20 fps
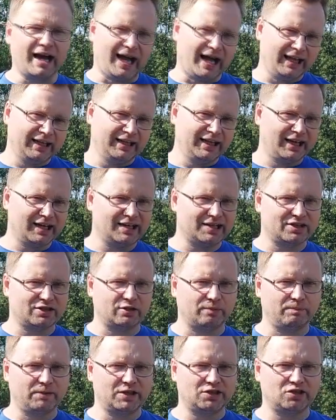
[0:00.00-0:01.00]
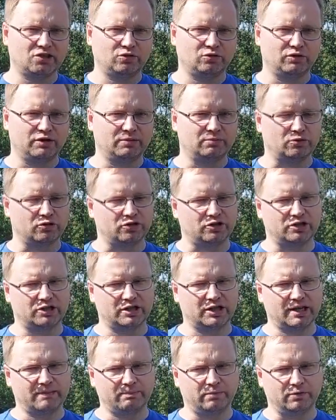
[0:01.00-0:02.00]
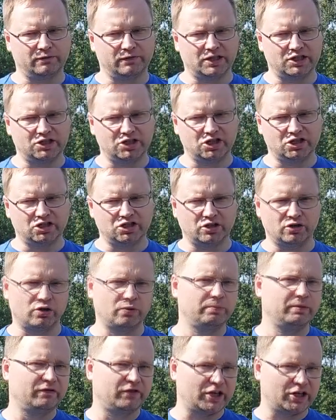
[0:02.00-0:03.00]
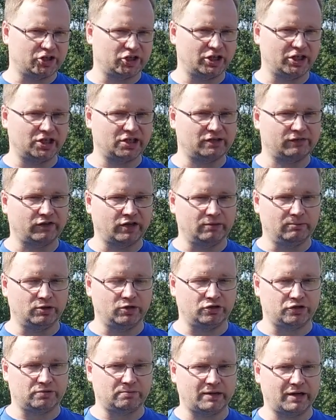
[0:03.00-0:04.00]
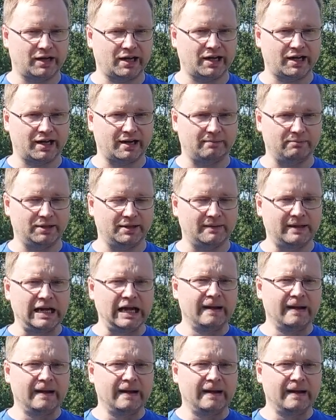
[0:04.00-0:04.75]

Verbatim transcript: a nie jest to pies, który można powiedzieć robi wrażenie swoimi rozmiarami.